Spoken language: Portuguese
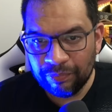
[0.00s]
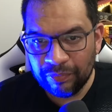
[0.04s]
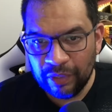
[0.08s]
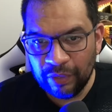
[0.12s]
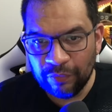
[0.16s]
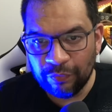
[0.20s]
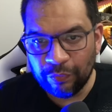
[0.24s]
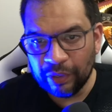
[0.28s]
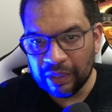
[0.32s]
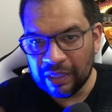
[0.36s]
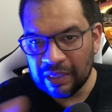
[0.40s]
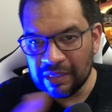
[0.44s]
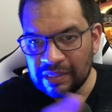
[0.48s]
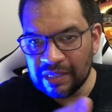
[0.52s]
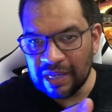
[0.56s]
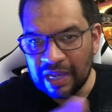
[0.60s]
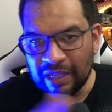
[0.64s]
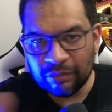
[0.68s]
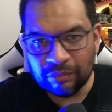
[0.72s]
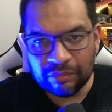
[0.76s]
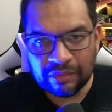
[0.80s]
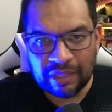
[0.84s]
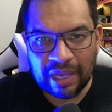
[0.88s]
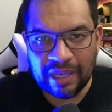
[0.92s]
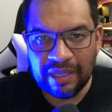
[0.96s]
e foi
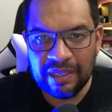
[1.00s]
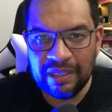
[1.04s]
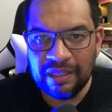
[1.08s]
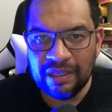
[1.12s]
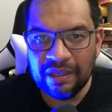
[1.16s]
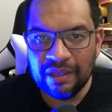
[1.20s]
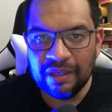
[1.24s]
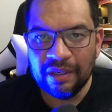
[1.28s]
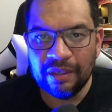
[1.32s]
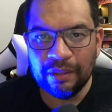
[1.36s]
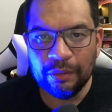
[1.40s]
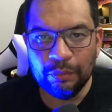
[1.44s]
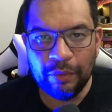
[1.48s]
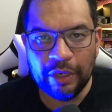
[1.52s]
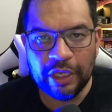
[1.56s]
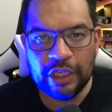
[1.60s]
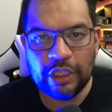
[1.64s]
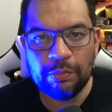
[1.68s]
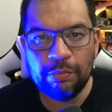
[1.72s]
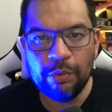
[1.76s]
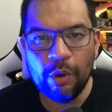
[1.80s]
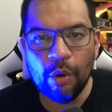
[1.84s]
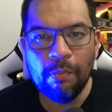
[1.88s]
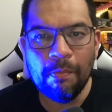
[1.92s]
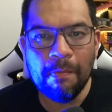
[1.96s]
lançado, tá aí, no
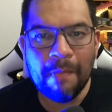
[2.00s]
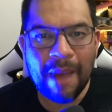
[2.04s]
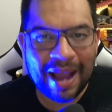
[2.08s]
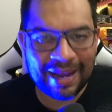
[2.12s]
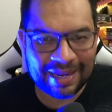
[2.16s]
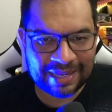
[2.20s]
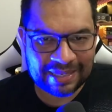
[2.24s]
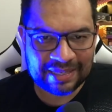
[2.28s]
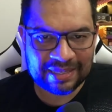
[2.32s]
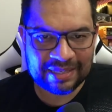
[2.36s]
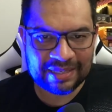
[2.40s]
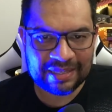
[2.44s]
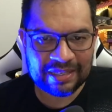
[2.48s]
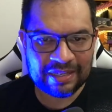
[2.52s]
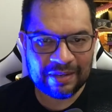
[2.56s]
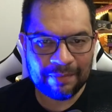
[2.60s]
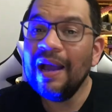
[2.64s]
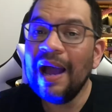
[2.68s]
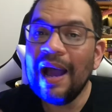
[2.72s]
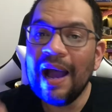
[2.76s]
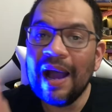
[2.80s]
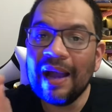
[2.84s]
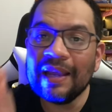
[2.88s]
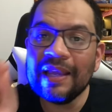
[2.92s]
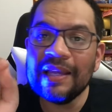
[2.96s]
HBO Max.
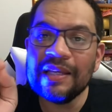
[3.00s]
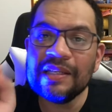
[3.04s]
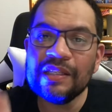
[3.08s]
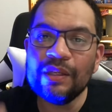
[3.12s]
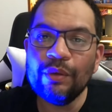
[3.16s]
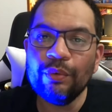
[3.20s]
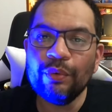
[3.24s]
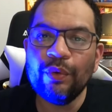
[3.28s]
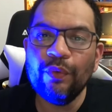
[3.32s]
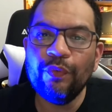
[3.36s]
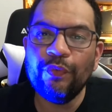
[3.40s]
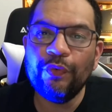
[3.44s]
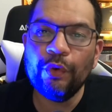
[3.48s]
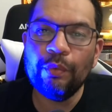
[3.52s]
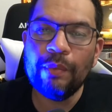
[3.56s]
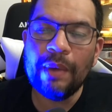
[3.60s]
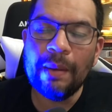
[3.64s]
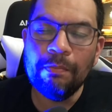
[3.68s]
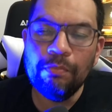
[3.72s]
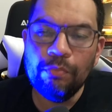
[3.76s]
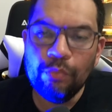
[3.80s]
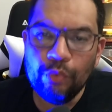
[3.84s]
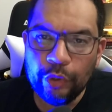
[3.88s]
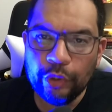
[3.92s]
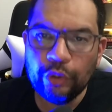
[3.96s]
A questão é que o filme é
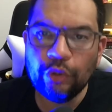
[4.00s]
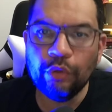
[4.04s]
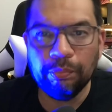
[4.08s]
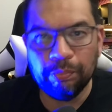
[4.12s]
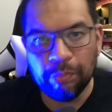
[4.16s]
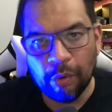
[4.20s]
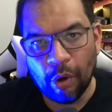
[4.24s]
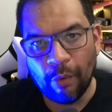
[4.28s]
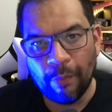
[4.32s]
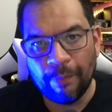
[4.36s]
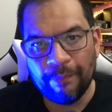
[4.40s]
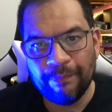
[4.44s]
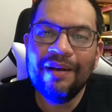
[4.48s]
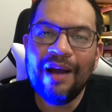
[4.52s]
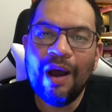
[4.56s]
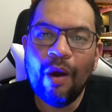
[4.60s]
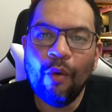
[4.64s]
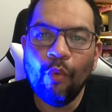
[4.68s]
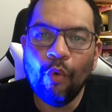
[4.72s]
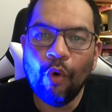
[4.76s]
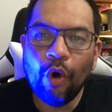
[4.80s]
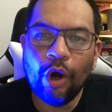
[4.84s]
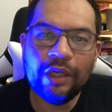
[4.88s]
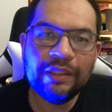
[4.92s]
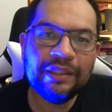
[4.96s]
muito bom. A
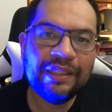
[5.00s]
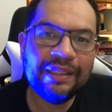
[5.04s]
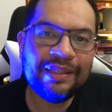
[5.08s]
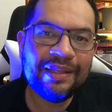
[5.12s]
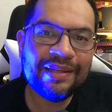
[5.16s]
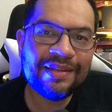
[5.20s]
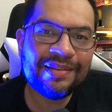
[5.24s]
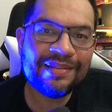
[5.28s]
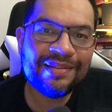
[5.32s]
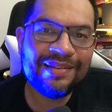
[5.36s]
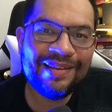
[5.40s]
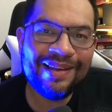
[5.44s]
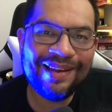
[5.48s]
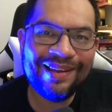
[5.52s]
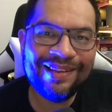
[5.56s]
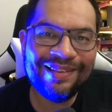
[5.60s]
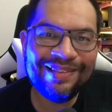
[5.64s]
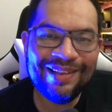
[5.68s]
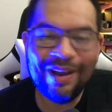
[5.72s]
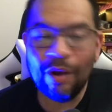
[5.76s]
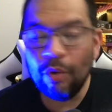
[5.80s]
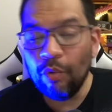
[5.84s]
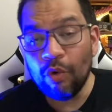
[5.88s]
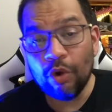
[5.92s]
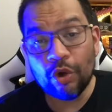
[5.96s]
Warner DC
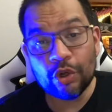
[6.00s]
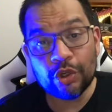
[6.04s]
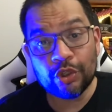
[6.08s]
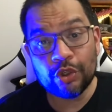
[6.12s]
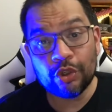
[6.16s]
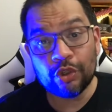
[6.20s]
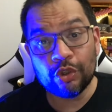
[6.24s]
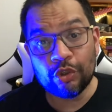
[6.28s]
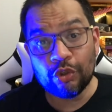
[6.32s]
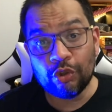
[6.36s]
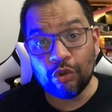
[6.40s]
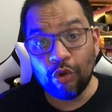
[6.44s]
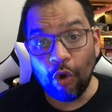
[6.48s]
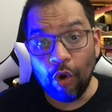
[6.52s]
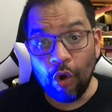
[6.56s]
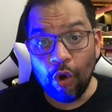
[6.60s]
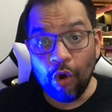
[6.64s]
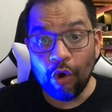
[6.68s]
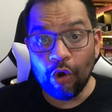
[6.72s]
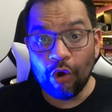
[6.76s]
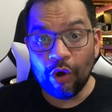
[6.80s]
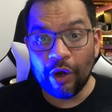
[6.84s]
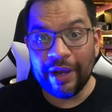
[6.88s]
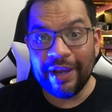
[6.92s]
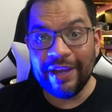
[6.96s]
não
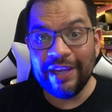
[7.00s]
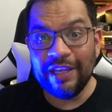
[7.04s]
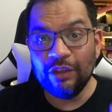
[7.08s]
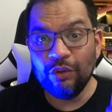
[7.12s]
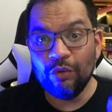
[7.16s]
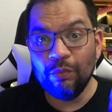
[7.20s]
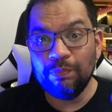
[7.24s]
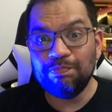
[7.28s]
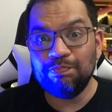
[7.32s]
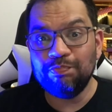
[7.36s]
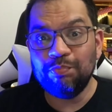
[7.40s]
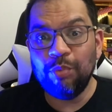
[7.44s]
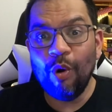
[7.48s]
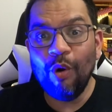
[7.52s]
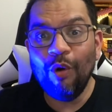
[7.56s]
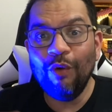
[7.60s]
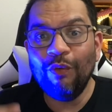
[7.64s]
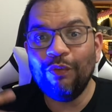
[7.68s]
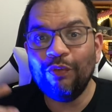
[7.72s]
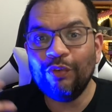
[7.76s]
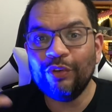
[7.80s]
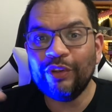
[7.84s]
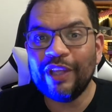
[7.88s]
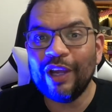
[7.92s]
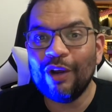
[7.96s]
gostou aí do
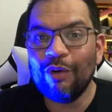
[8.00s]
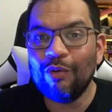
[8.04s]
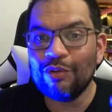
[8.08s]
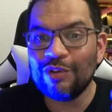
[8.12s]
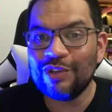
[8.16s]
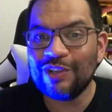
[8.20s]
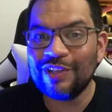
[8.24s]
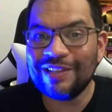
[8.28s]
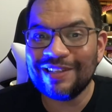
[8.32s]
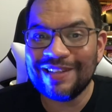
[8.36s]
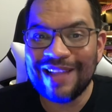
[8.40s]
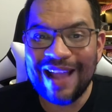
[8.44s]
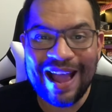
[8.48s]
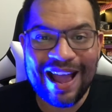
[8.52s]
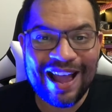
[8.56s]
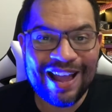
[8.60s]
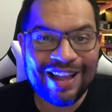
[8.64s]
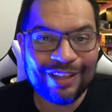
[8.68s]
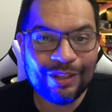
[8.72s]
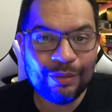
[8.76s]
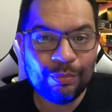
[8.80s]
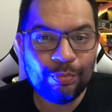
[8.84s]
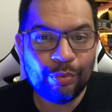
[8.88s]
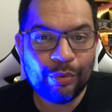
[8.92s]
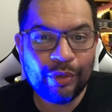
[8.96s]
povo ter
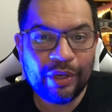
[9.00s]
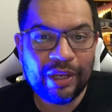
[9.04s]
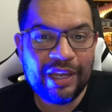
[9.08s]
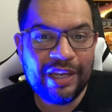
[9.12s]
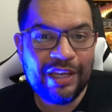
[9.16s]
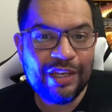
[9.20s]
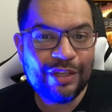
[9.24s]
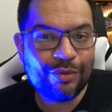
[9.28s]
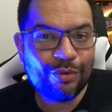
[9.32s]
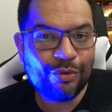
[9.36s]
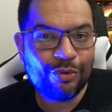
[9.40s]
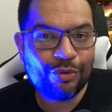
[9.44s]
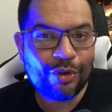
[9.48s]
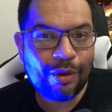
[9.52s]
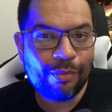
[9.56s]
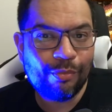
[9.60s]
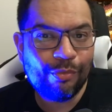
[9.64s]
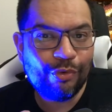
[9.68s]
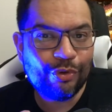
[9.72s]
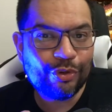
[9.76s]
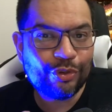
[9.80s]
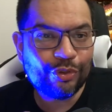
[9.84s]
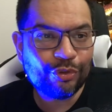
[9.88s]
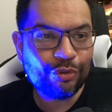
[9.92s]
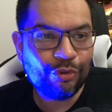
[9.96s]
gostado, porque isso só
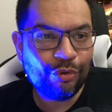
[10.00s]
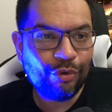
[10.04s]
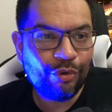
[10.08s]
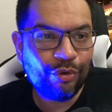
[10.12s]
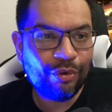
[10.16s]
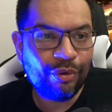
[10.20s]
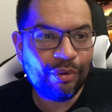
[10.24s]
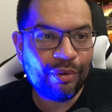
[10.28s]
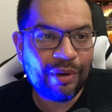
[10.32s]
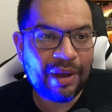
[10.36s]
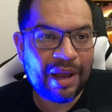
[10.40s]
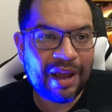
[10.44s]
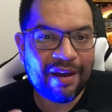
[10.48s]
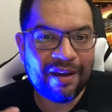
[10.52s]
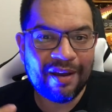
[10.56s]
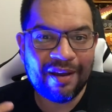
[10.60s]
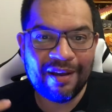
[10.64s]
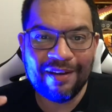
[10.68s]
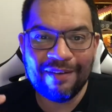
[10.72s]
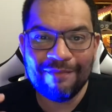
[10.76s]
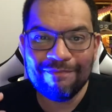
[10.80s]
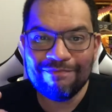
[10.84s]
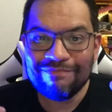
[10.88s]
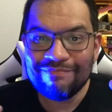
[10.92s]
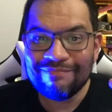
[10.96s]
mostrou a